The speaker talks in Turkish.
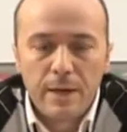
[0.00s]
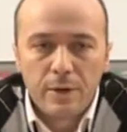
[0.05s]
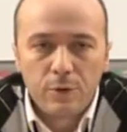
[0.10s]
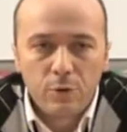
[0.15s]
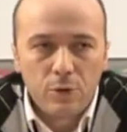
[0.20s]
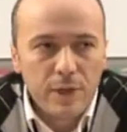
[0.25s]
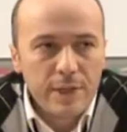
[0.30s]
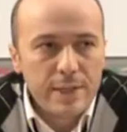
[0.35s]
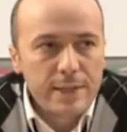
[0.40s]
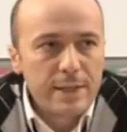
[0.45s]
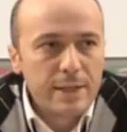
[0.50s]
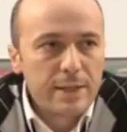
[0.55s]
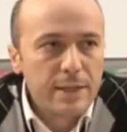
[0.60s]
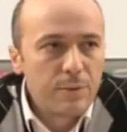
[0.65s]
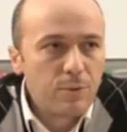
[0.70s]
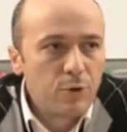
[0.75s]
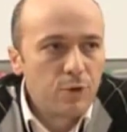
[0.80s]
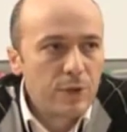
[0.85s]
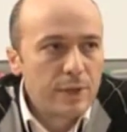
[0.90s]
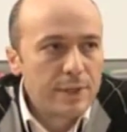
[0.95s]
Dolayısıyla
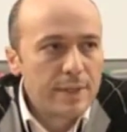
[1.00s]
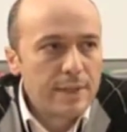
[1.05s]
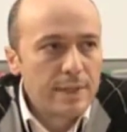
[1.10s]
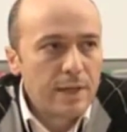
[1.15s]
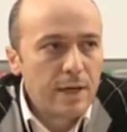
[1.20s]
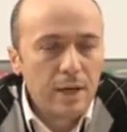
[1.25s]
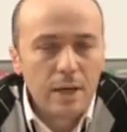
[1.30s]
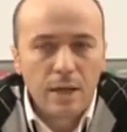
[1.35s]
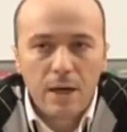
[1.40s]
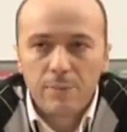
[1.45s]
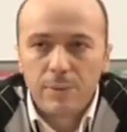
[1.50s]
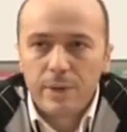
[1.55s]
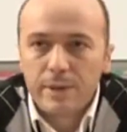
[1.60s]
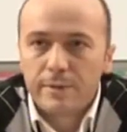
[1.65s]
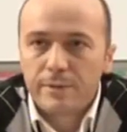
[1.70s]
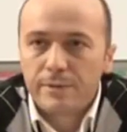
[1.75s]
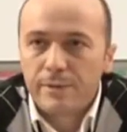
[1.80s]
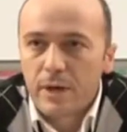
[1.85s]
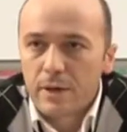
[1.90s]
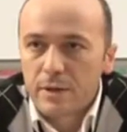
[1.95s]
demokrasinin
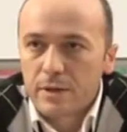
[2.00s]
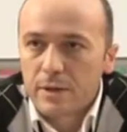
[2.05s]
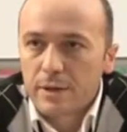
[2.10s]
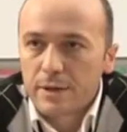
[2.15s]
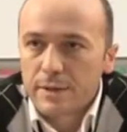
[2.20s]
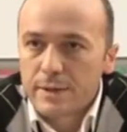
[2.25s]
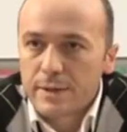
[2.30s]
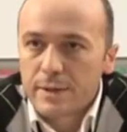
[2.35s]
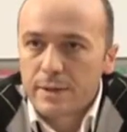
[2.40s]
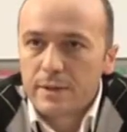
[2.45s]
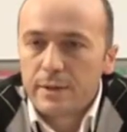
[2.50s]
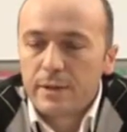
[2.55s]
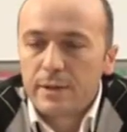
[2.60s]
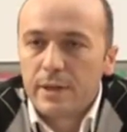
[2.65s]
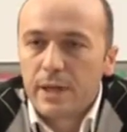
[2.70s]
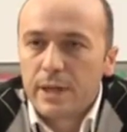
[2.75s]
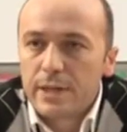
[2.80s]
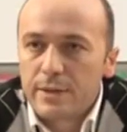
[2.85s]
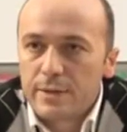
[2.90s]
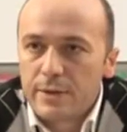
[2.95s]
alameti
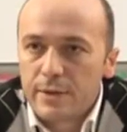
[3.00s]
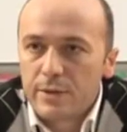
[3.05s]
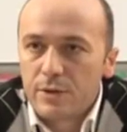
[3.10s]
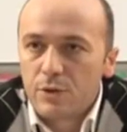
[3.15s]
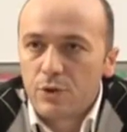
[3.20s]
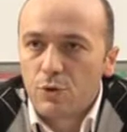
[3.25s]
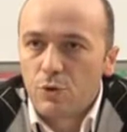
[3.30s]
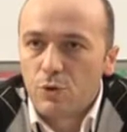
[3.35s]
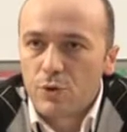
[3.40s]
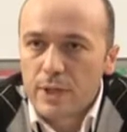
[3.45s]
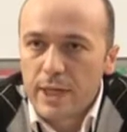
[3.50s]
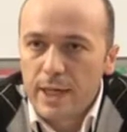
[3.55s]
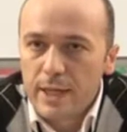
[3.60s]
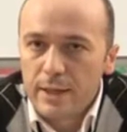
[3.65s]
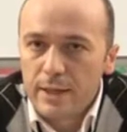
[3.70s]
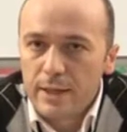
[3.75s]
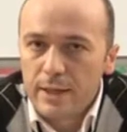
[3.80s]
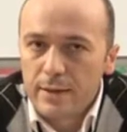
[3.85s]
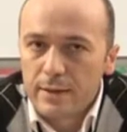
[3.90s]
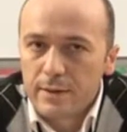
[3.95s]
farikası, ayırt edici
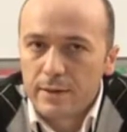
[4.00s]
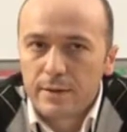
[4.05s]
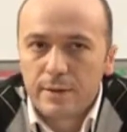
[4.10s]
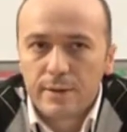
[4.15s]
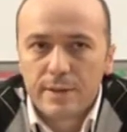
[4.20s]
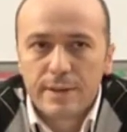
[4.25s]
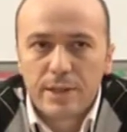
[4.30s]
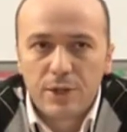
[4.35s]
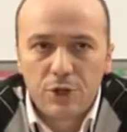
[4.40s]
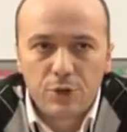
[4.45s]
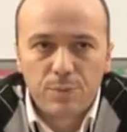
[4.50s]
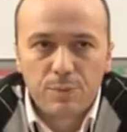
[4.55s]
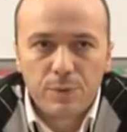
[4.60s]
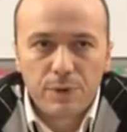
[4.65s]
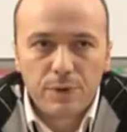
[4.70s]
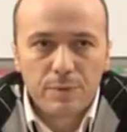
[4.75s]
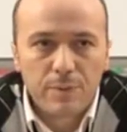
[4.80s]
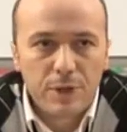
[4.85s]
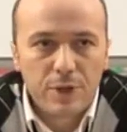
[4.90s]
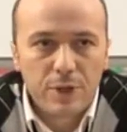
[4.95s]
özelliği
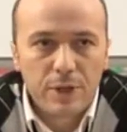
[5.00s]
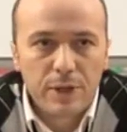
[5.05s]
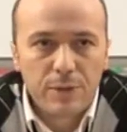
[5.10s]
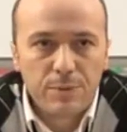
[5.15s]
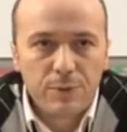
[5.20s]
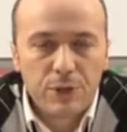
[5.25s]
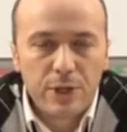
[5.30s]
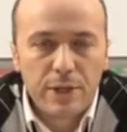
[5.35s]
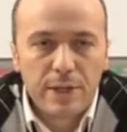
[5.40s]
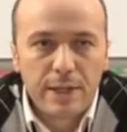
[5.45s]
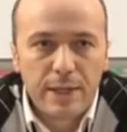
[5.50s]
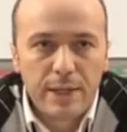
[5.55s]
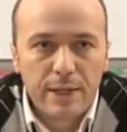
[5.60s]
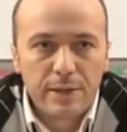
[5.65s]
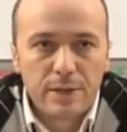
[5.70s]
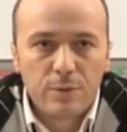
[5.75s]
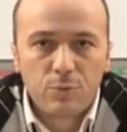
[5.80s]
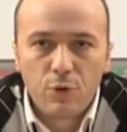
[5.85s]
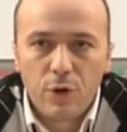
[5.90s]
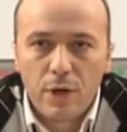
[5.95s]
seçimdir. Başka da bir şey
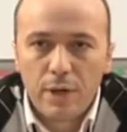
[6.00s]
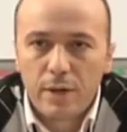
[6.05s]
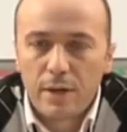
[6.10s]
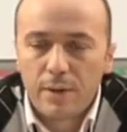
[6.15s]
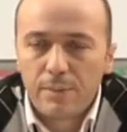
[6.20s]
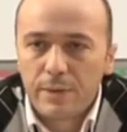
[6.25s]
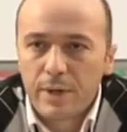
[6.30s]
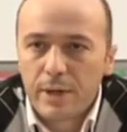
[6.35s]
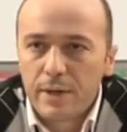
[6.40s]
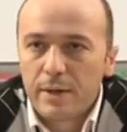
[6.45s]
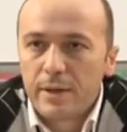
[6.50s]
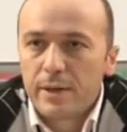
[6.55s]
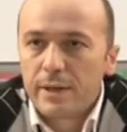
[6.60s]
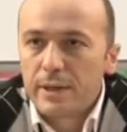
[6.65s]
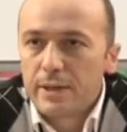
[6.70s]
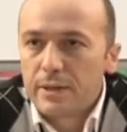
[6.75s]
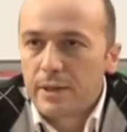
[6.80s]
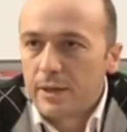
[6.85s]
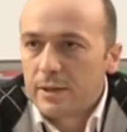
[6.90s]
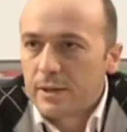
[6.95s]
değildir. Bu anlamda
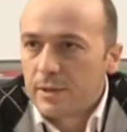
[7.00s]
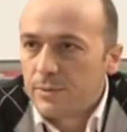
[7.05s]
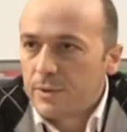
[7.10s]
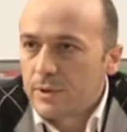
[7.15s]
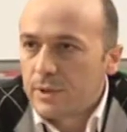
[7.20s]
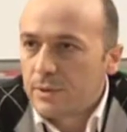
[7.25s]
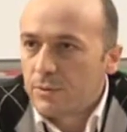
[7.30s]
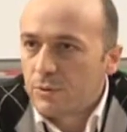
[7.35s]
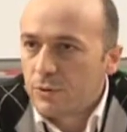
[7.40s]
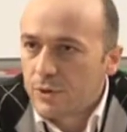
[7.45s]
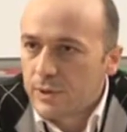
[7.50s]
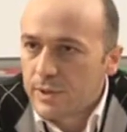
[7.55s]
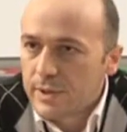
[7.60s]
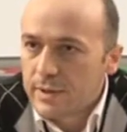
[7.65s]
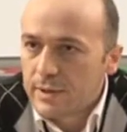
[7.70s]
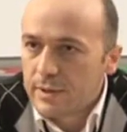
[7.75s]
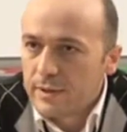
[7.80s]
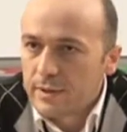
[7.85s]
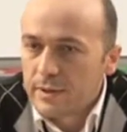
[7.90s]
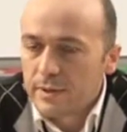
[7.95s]
İran'da bir
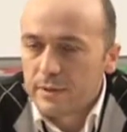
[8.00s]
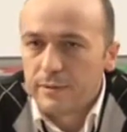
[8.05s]
demokrasidir